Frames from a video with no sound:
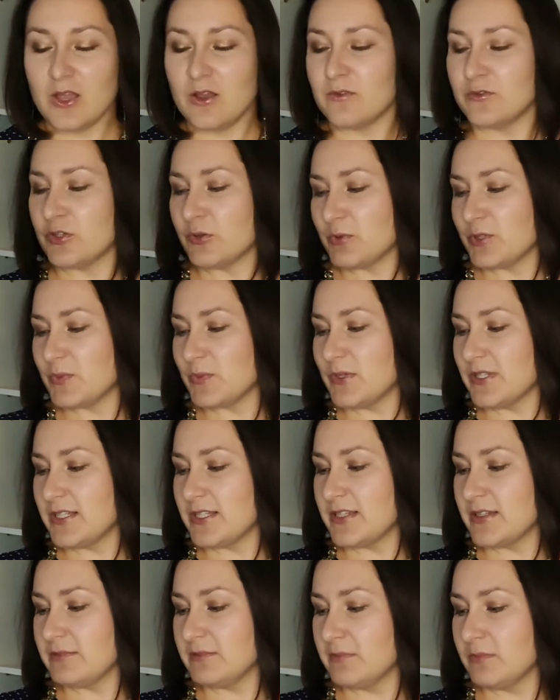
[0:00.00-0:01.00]
В том
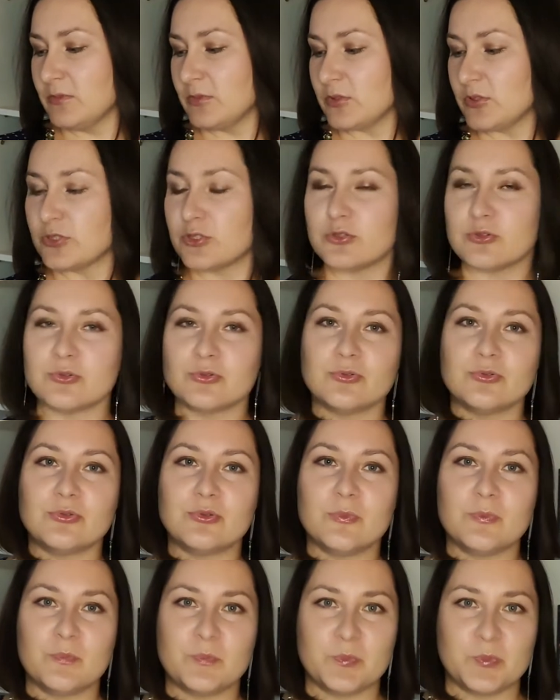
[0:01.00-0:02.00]
смысле,
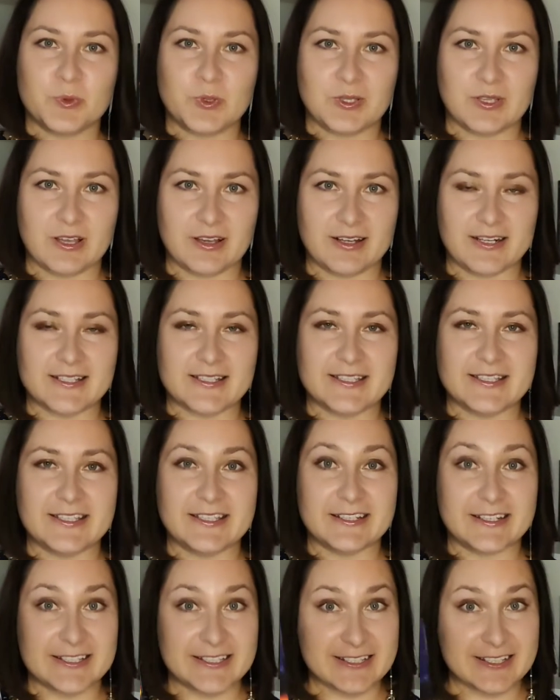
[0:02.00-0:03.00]
что как
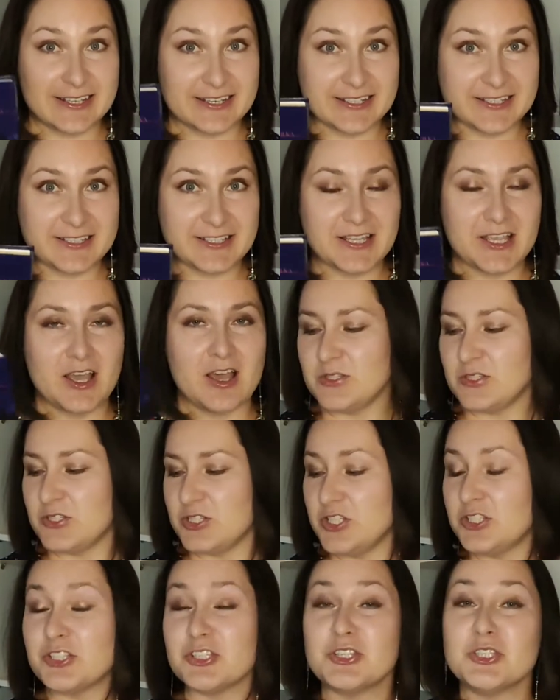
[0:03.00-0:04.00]
раз-таки рассказ
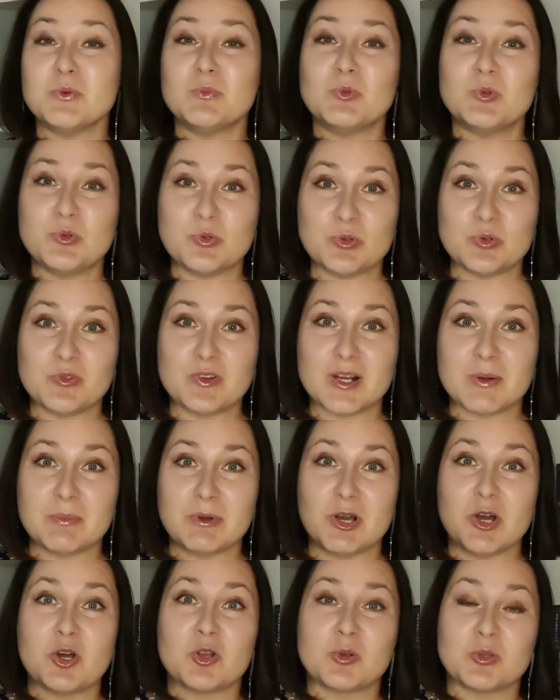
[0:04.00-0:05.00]
считаны мною в
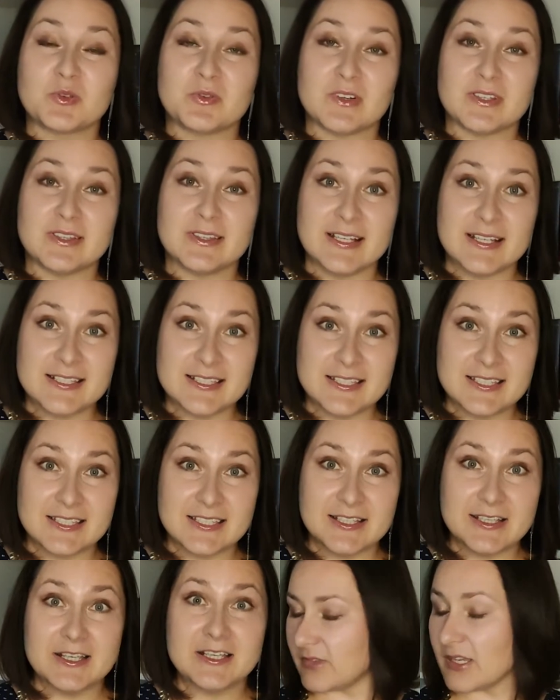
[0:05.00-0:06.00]
рамках
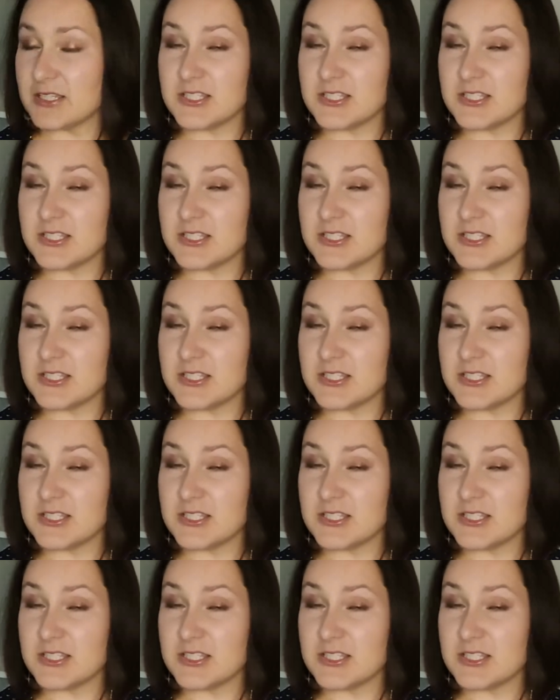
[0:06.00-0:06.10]
хронофантастики.